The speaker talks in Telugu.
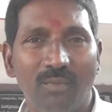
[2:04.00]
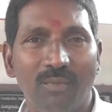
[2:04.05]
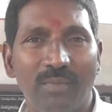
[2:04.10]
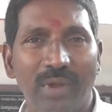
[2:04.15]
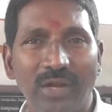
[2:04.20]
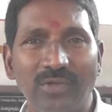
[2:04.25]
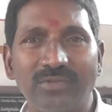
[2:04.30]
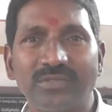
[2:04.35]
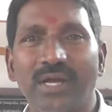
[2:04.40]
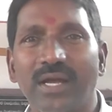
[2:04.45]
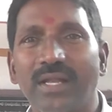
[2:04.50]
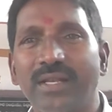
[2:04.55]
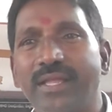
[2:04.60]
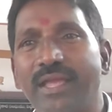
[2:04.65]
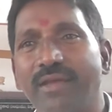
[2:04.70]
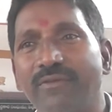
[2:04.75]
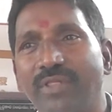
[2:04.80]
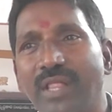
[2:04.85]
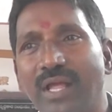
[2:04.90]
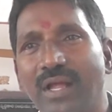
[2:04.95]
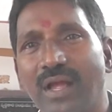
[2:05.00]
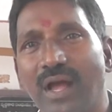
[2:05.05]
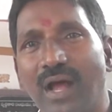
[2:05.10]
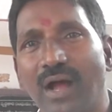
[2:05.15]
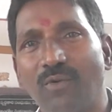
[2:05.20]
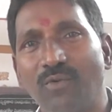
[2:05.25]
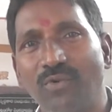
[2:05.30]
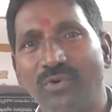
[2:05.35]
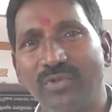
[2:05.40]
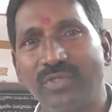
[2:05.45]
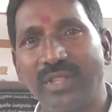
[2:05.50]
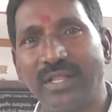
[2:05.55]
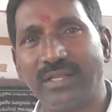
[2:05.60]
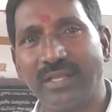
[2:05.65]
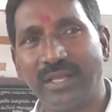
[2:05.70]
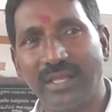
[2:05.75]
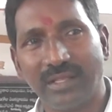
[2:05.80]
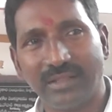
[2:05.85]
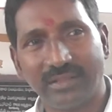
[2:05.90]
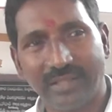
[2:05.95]
మేలు జరిగే విధంగా ఉంటుందని
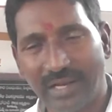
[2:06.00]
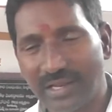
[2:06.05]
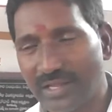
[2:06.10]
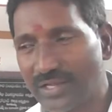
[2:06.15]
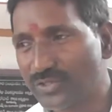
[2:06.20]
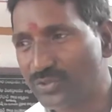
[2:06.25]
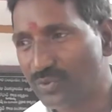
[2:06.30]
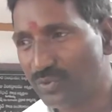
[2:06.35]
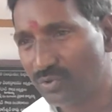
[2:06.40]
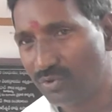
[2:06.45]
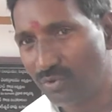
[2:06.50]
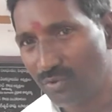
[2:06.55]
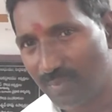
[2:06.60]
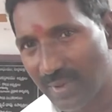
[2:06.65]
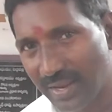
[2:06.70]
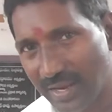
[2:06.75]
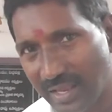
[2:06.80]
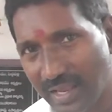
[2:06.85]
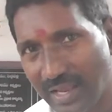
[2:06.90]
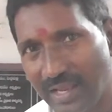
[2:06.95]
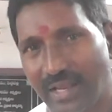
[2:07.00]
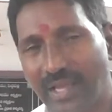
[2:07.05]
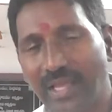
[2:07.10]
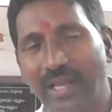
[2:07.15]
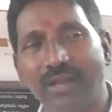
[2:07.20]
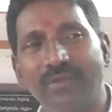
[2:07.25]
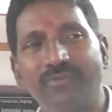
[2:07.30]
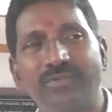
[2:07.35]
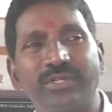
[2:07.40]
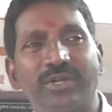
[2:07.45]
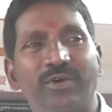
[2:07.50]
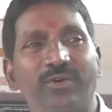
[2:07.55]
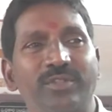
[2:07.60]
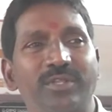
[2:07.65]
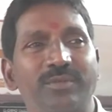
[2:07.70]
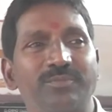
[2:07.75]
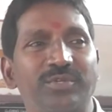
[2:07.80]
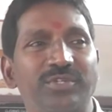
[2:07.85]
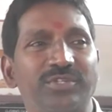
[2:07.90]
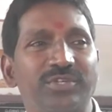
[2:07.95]
తెలియజేసుకుంటూ మరి ఎన్నికలను
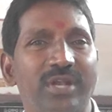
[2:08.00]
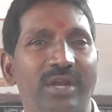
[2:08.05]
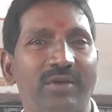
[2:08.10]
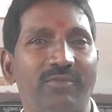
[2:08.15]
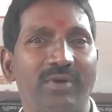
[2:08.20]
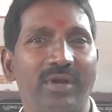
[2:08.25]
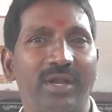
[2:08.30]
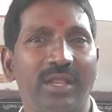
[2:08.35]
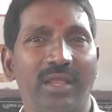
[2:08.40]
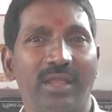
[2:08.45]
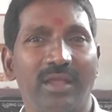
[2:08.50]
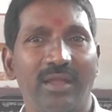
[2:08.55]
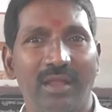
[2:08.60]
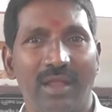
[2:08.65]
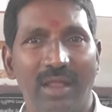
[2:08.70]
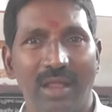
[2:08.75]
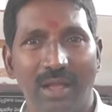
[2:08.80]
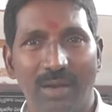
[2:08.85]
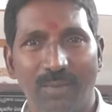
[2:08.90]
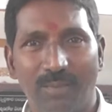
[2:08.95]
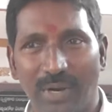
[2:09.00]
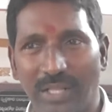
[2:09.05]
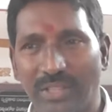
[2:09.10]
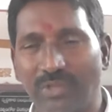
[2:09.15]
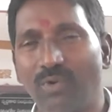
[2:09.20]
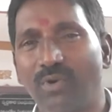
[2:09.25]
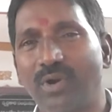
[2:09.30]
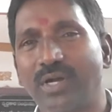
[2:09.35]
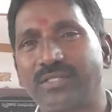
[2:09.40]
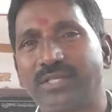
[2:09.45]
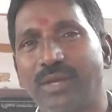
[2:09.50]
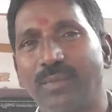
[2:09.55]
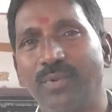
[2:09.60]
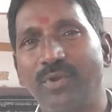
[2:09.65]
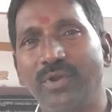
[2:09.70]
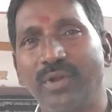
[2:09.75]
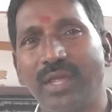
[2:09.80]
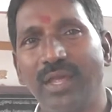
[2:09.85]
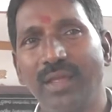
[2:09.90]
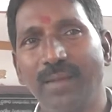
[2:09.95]
విజయవంతం చేసినటువంటి ప్రతి ఒక్క
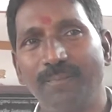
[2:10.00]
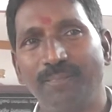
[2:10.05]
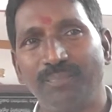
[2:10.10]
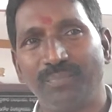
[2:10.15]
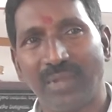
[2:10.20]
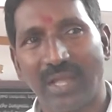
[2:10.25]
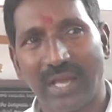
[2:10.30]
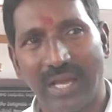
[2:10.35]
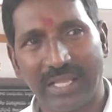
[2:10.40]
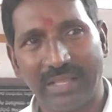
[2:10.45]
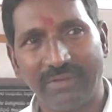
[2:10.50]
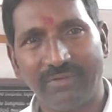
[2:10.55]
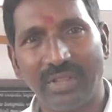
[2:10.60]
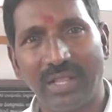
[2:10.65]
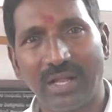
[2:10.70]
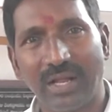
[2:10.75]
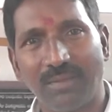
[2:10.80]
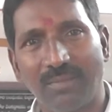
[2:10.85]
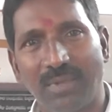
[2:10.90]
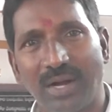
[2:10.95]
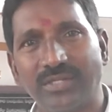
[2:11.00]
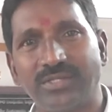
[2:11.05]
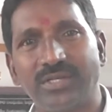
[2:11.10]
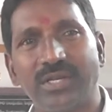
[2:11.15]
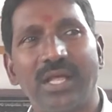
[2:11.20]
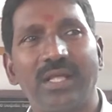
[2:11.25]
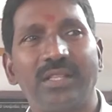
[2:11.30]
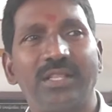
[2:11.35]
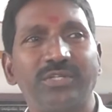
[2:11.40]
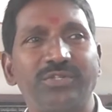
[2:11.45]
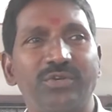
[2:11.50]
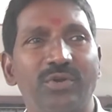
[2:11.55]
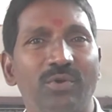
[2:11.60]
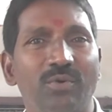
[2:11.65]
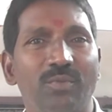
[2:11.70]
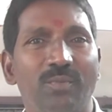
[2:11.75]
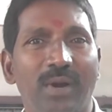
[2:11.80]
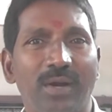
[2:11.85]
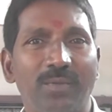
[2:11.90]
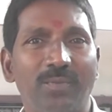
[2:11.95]
సభ్యునికి అదేవిధంగా మా జిల్లా అధ్యక్షులు
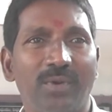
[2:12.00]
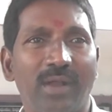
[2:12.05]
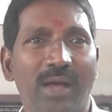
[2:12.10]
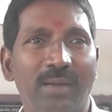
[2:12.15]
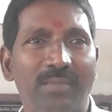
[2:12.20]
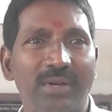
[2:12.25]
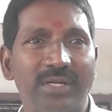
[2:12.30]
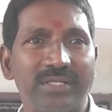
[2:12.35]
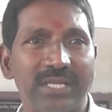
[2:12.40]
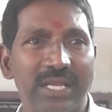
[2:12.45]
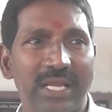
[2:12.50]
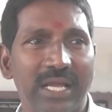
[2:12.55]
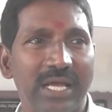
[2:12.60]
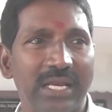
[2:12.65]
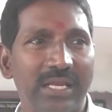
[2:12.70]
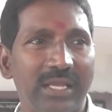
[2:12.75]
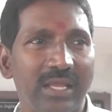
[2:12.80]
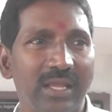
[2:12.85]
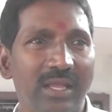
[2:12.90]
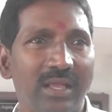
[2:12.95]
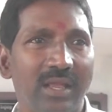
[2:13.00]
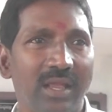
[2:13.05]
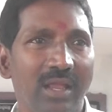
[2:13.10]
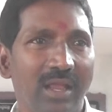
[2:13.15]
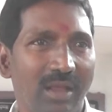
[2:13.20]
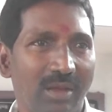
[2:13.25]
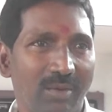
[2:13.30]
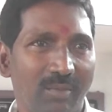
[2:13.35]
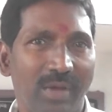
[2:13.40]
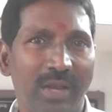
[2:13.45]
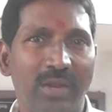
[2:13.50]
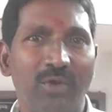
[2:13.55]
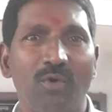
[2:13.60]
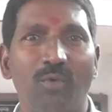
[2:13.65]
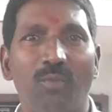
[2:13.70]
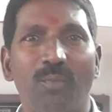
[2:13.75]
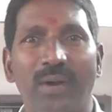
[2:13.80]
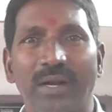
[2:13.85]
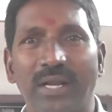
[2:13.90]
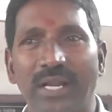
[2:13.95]
మడుపు రామనరసయ్య గారికి మరియు
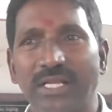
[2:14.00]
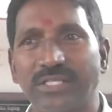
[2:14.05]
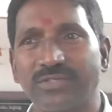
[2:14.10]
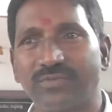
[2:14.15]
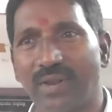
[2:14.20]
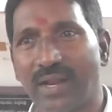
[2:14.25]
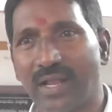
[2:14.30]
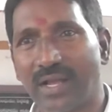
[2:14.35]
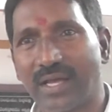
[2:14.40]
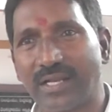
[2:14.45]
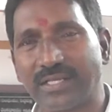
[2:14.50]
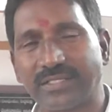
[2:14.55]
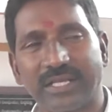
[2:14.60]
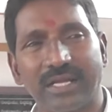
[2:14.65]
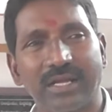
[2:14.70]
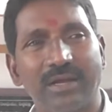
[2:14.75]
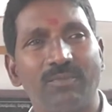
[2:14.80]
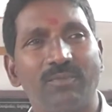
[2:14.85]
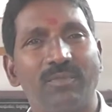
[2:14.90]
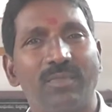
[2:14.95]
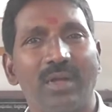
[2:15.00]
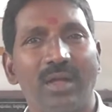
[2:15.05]
పట్టణ స్వర్ణకార సంఘం